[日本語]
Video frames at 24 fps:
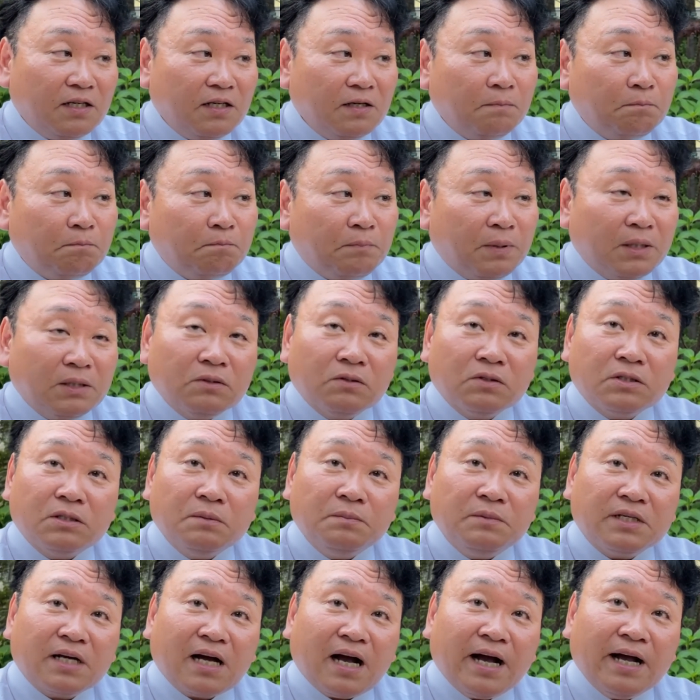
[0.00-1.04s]
一般の市
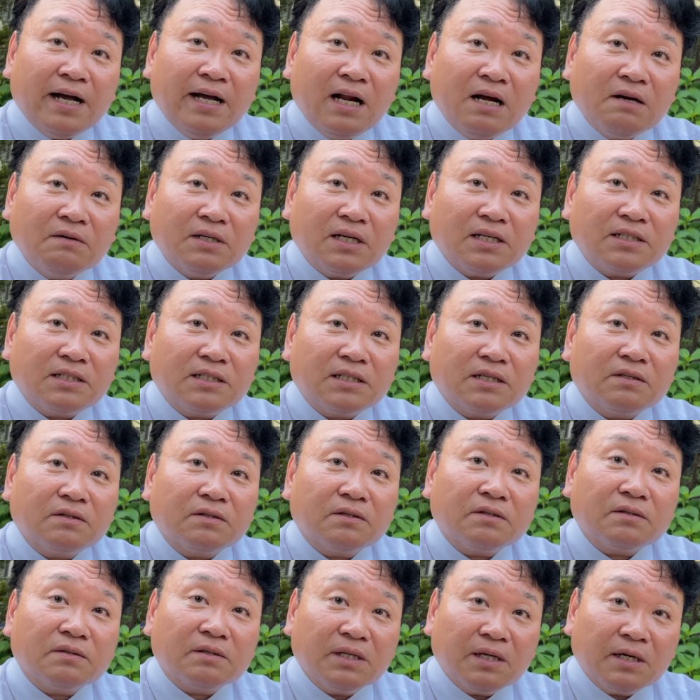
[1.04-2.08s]
民が会えなくなっちゃうん
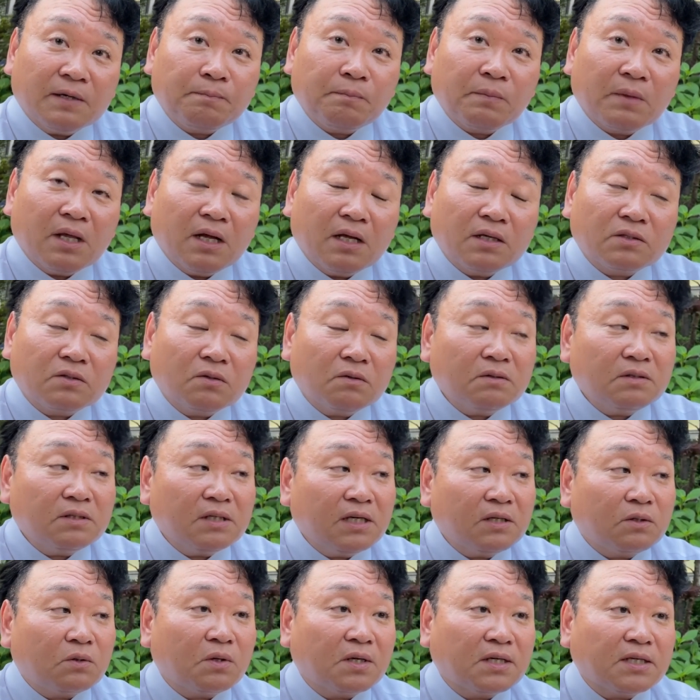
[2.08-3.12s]
ですよねそん
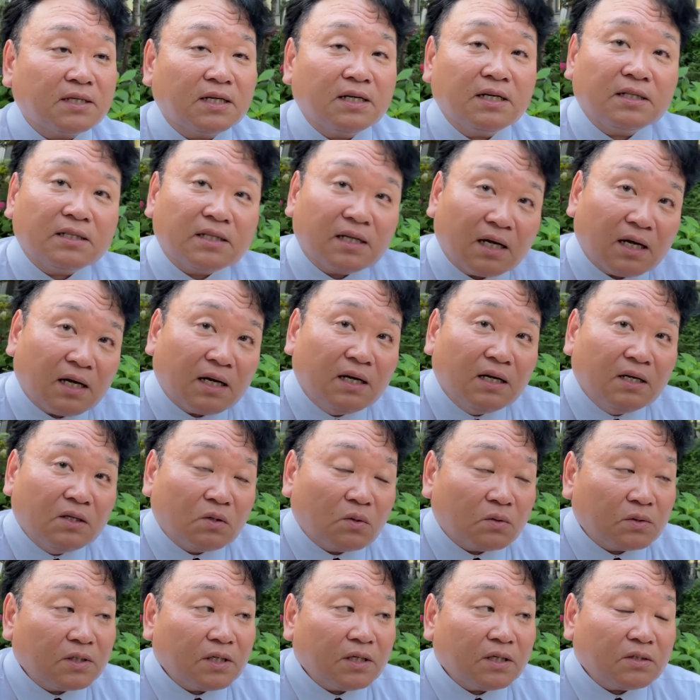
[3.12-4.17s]
な閉ざされた
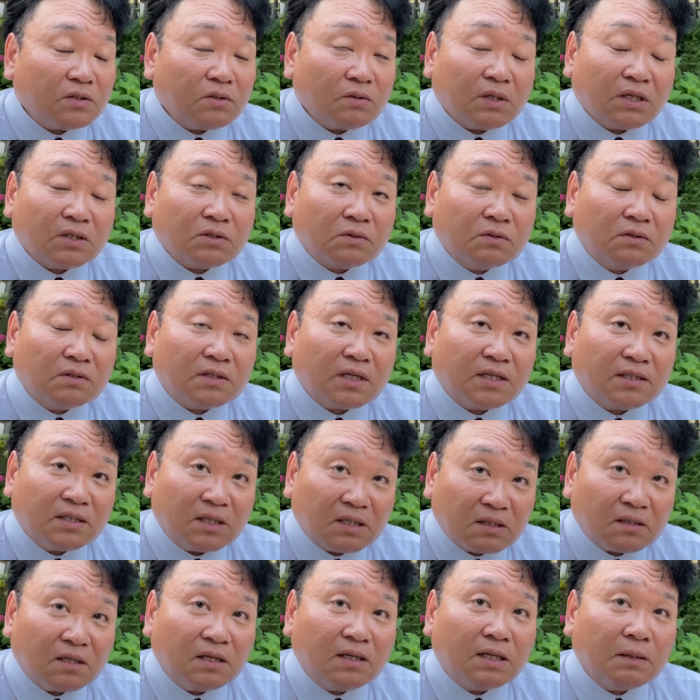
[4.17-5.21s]
都政っていうのは作ったら
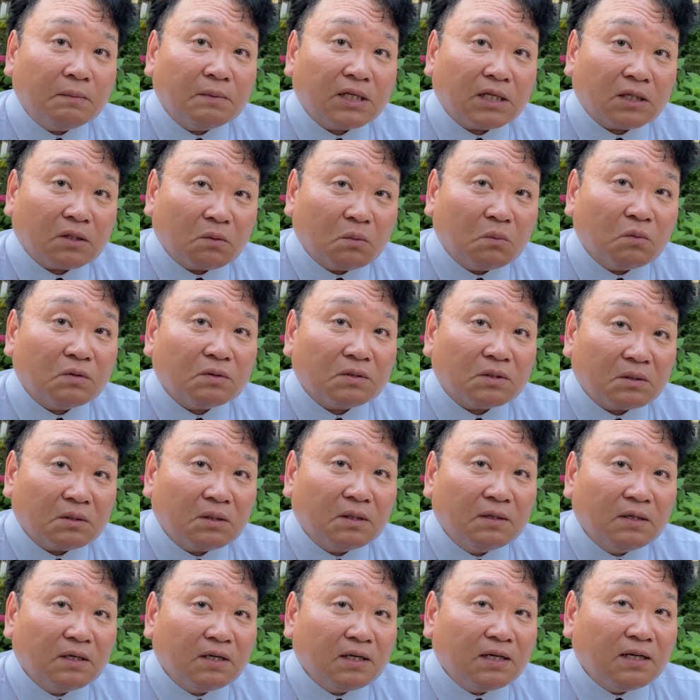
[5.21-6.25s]
絶対ダメだと思うんですよ
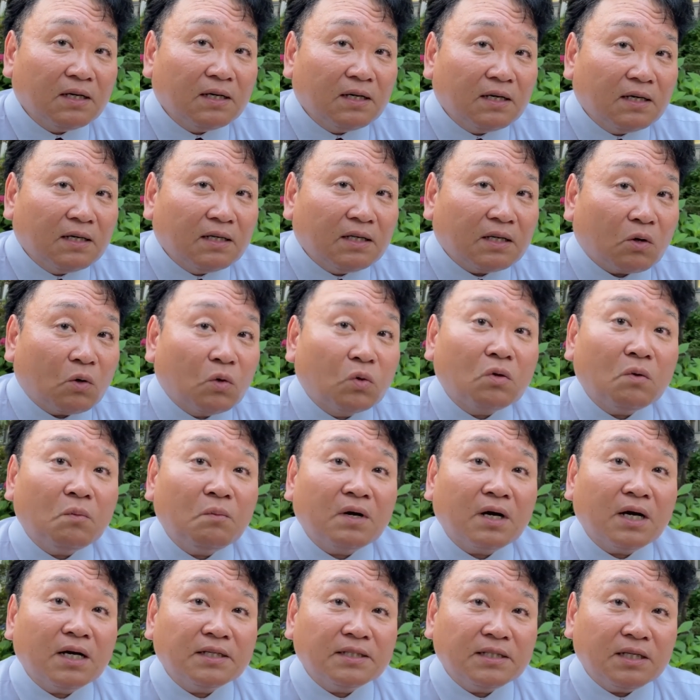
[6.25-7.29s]
子
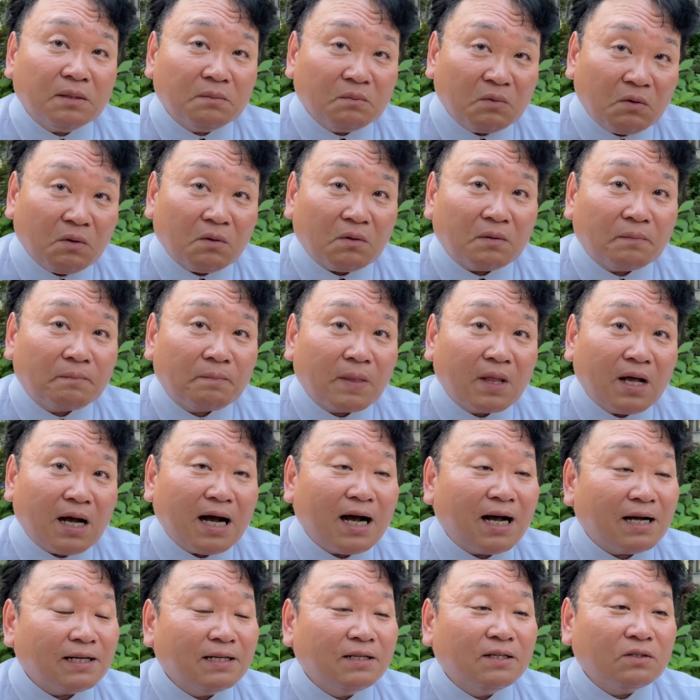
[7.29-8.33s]
供が来ても「
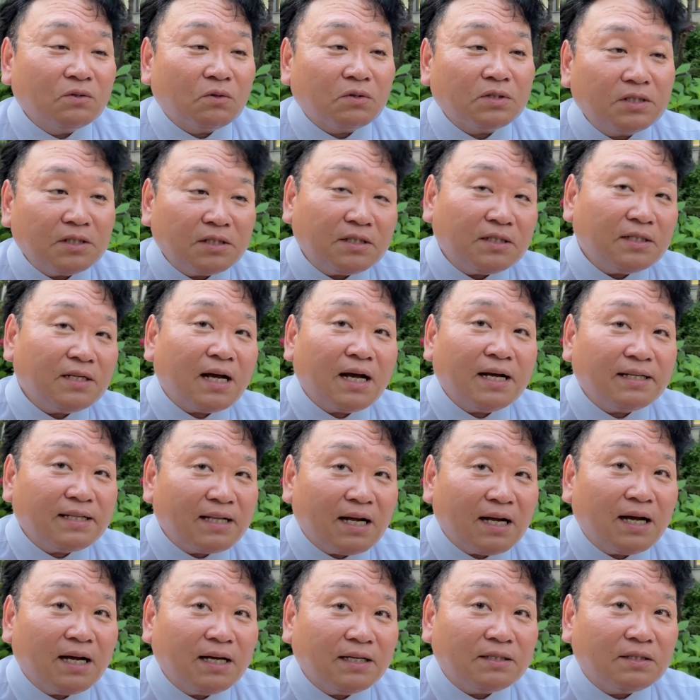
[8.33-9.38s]
あ都知事に会い
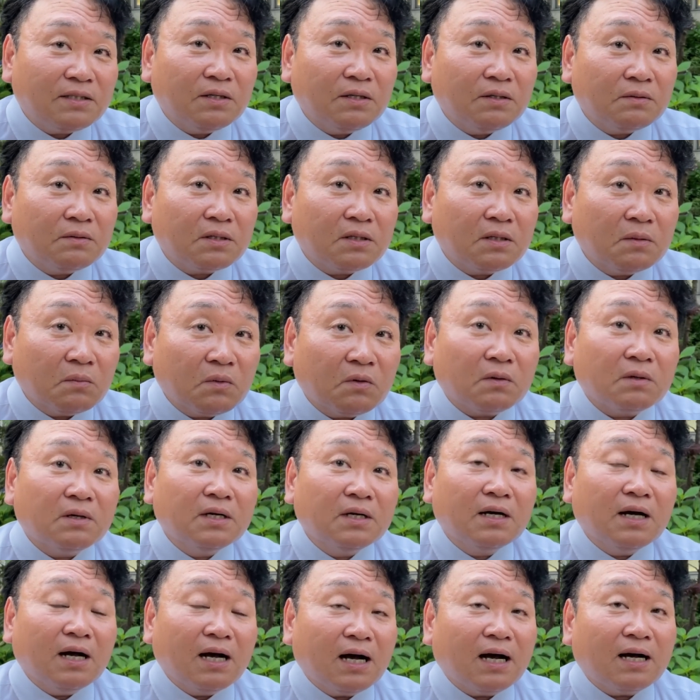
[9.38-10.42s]
たい」って言っても「
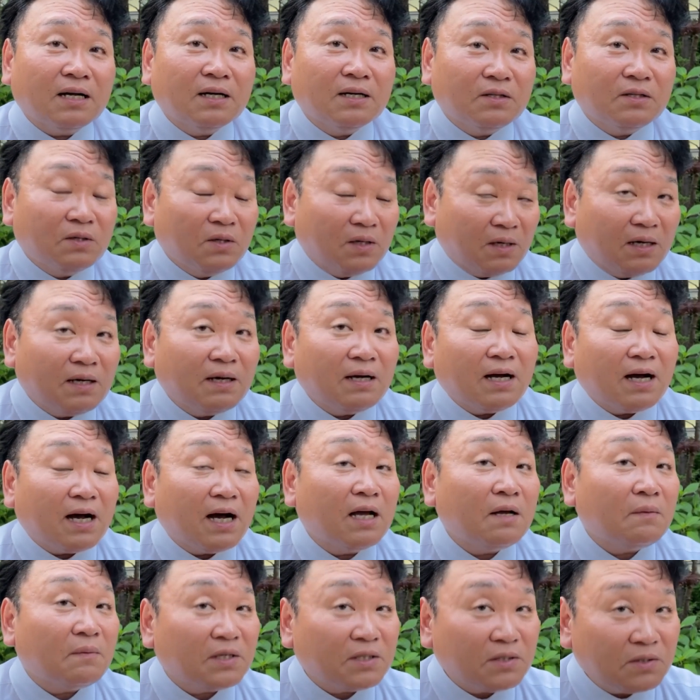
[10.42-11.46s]
あ
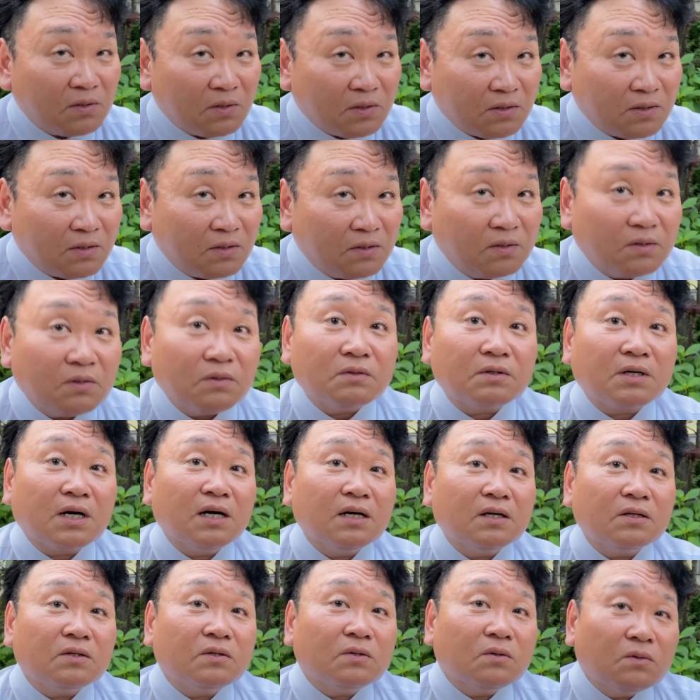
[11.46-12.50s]
会えますよ」っていう
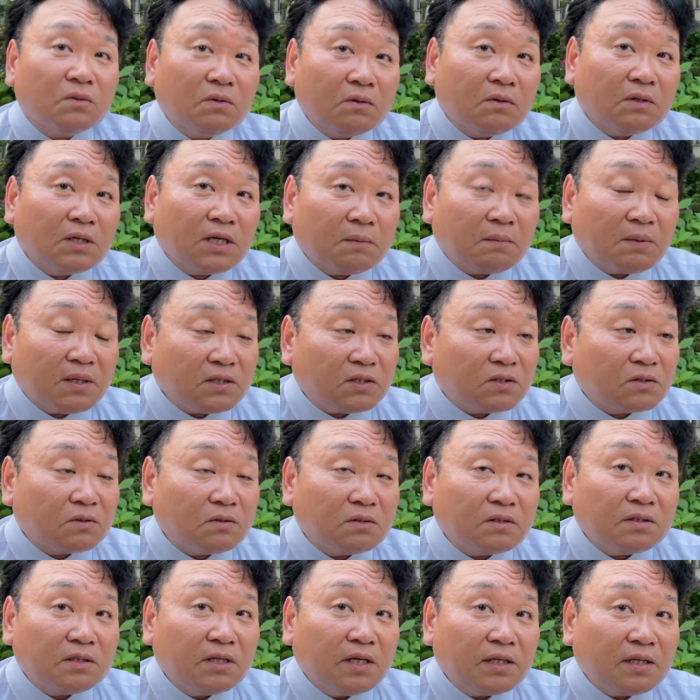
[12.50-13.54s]
環境をやっぱり
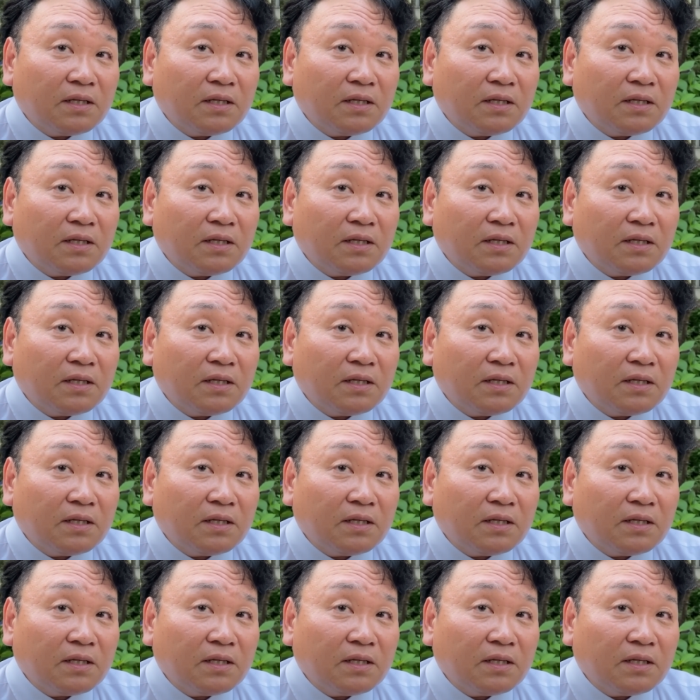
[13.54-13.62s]
作って